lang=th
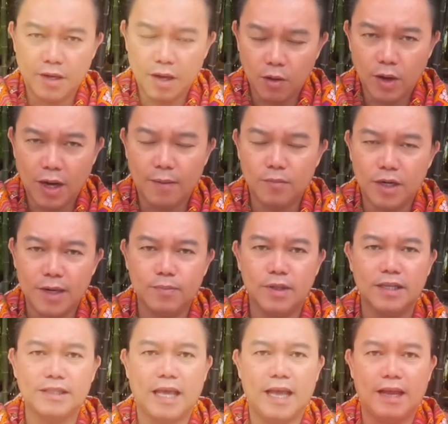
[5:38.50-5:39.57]
เราทำคลิป
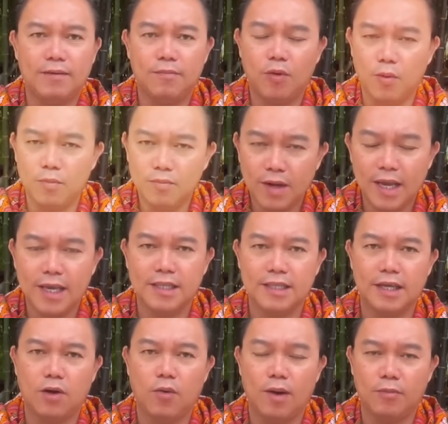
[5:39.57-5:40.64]
ต่างๆ ผมให้
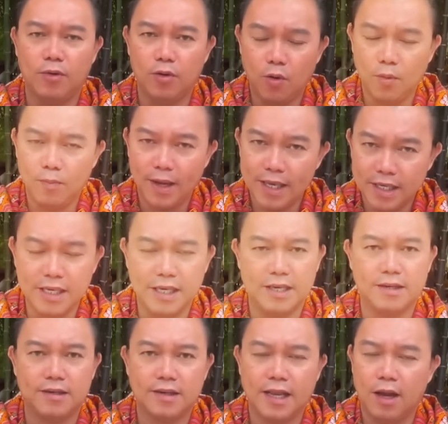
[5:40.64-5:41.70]
แต่ความเคารพให้เกีย
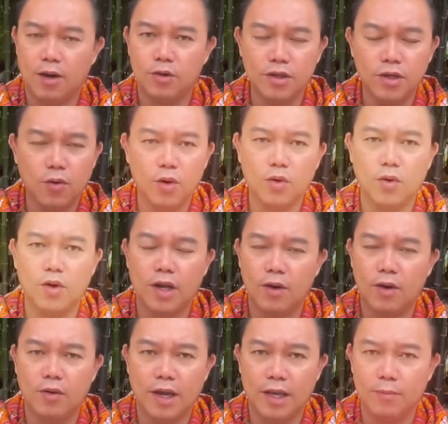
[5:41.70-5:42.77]
รติกล่าวถึงคนของ
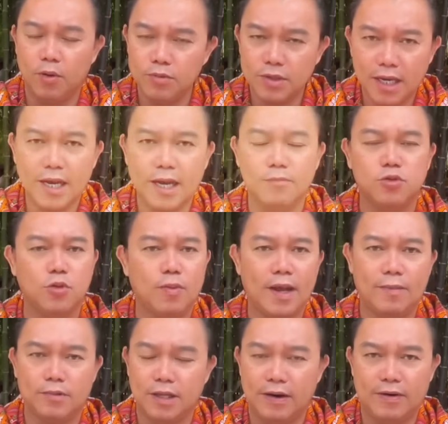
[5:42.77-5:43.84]
ก้าวไกลผมใช้คำสุภา
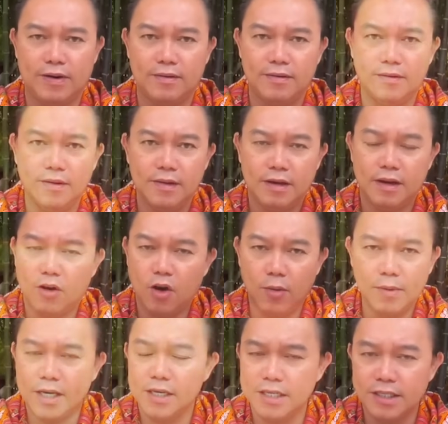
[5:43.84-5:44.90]
พตลอด แล้วก็
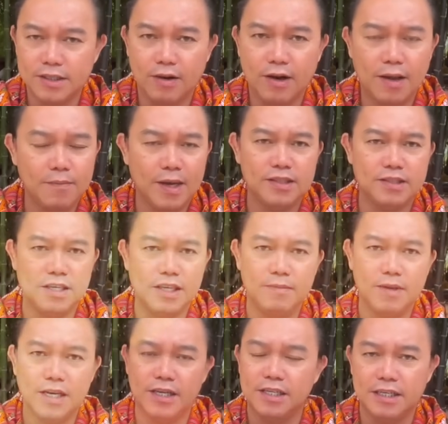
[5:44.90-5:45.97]
ไม่เคยใส่ร้ายป้ายสี
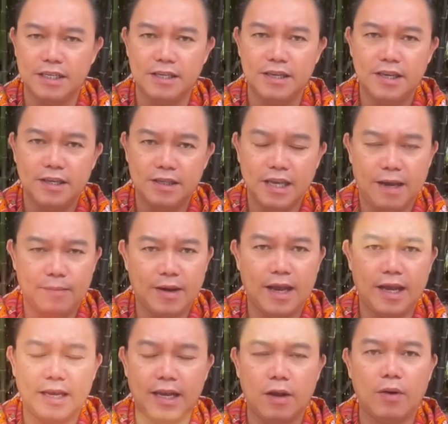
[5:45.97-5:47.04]
ไม่เคยหยาบ
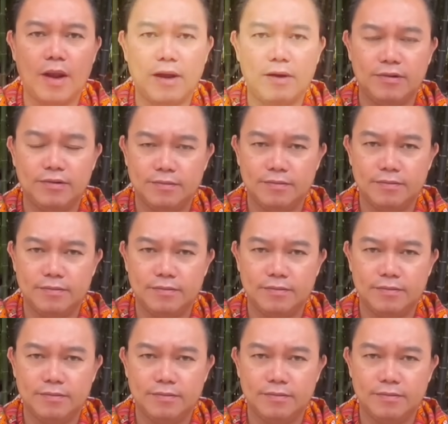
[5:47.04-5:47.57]
คายก้าวร้าว